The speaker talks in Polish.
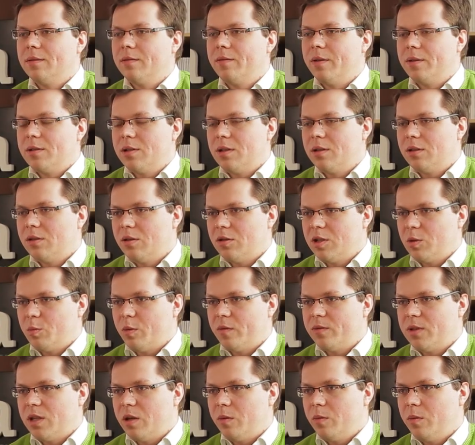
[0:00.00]
Właśnie to, że
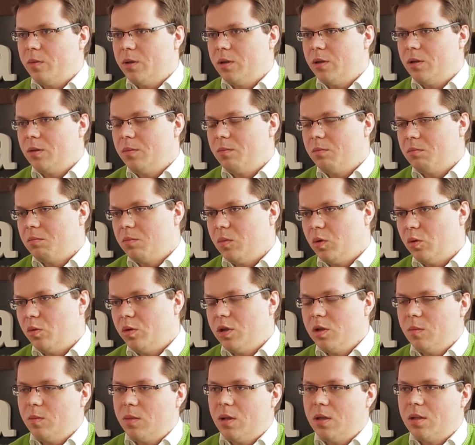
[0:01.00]
powstały
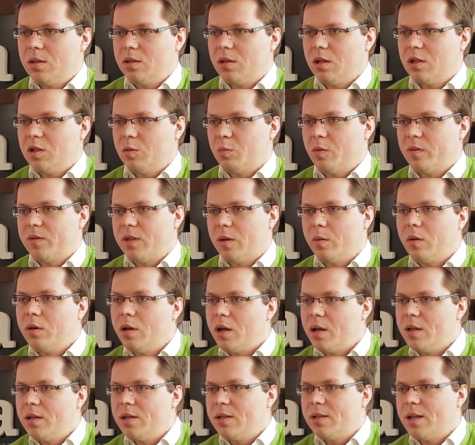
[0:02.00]
ruchy miejskie, że powstały
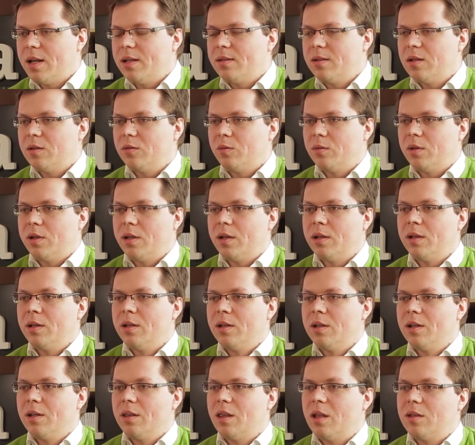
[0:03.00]
organizacje, które
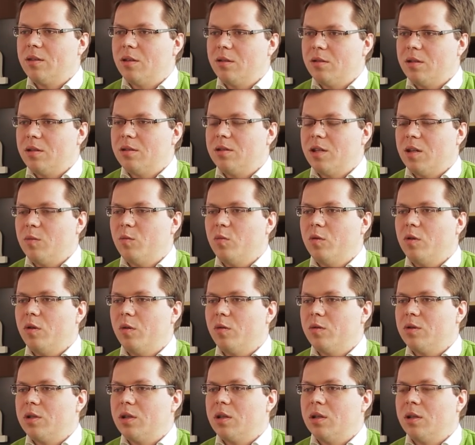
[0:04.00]
na co dzień
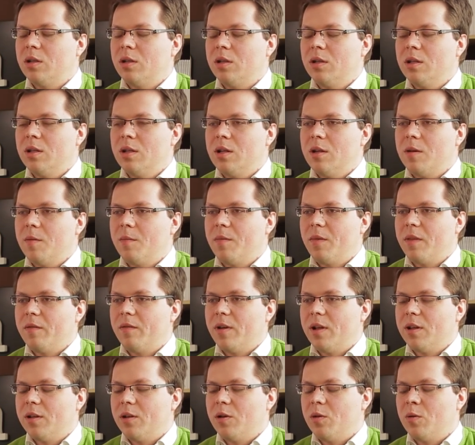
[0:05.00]
zajmują się
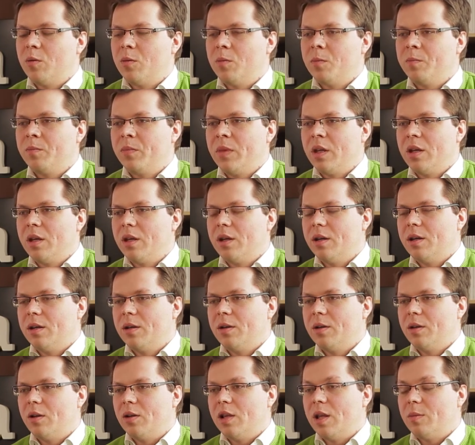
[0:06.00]
walką
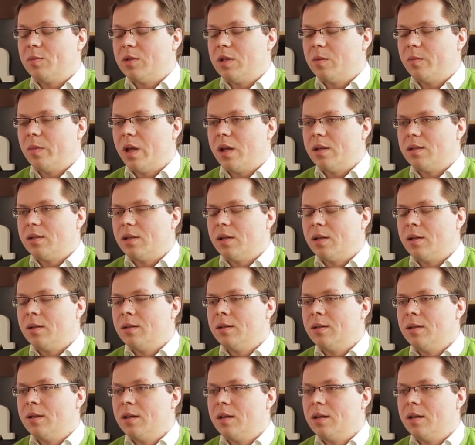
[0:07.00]
e, o lepsze miasta,